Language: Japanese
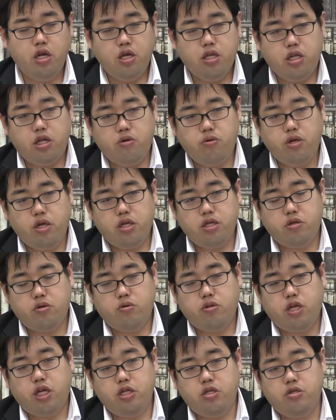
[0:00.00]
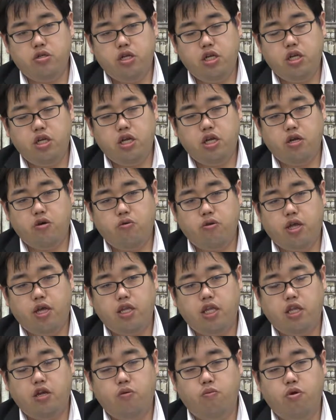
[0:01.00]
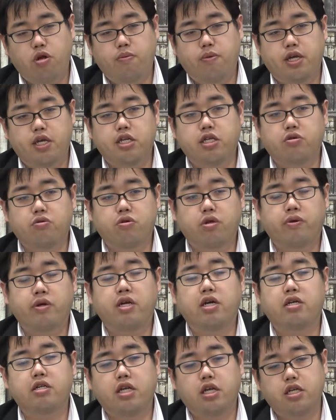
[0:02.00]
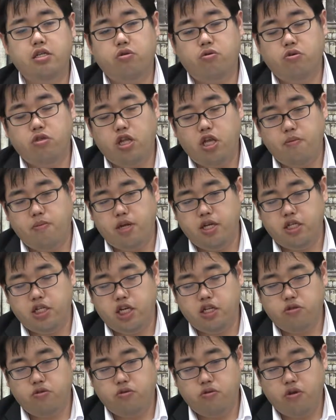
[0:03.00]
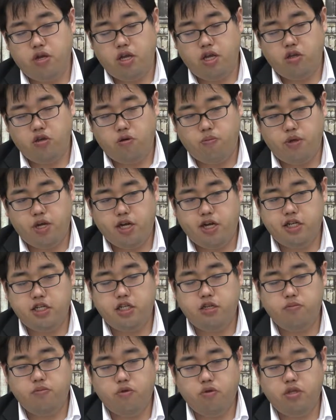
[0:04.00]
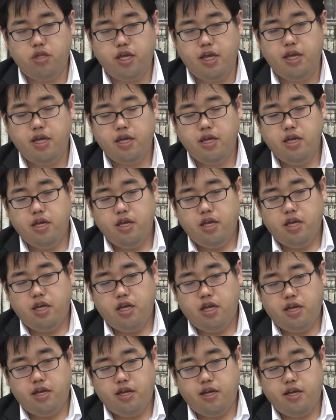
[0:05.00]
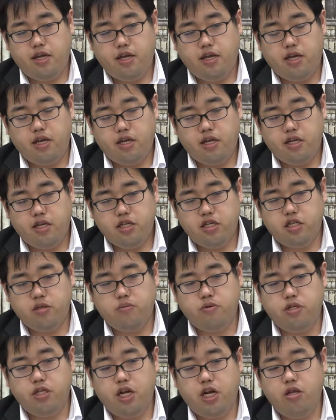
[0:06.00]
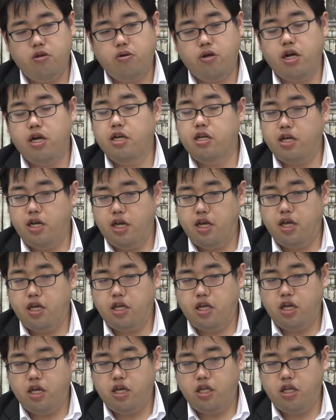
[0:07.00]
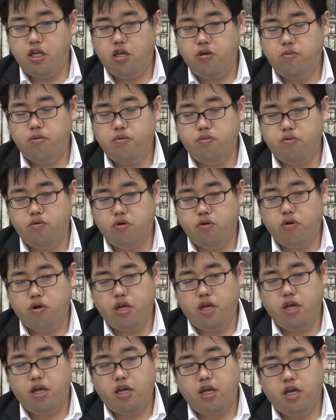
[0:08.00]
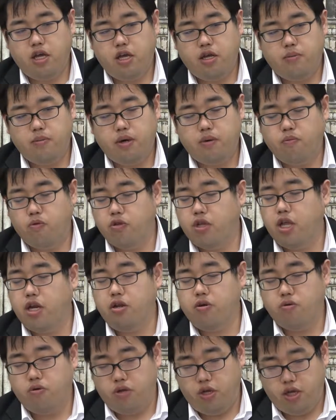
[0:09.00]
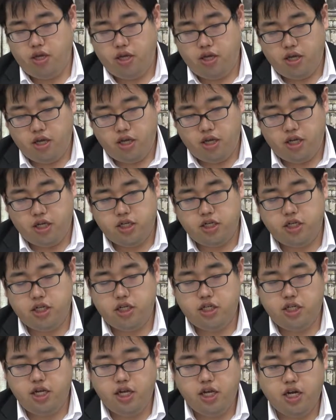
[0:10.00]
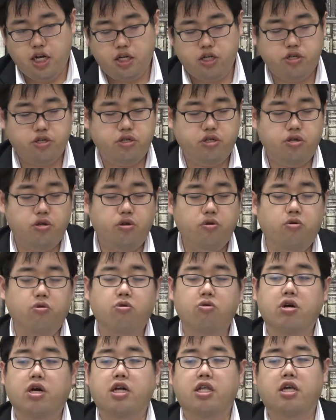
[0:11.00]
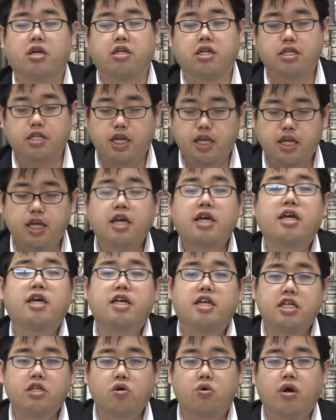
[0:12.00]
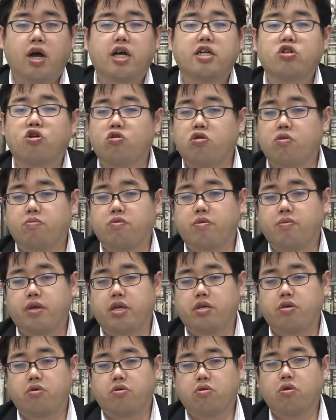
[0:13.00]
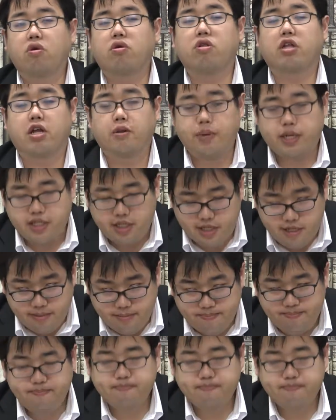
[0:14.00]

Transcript: うなのでその単純に、えー、答えただ覚えればいいでしょうではなくてそのテーマにちゃんと、えー、興味関心持って、え自分なりの考ええー、っていう部分を、えまあ、持てるように、え意識して学習するように心がけてください以上が小論文の勉強となります